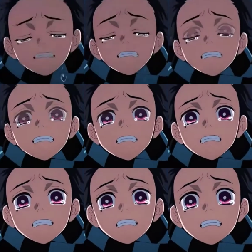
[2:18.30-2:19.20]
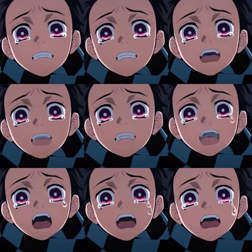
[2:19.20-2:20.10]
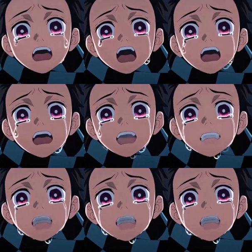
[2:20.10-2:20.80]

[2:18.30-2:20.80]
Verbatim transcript: रहेगा जैसे अगर थर्टी के सब्सक्रिप्शन तो भाई करवा ही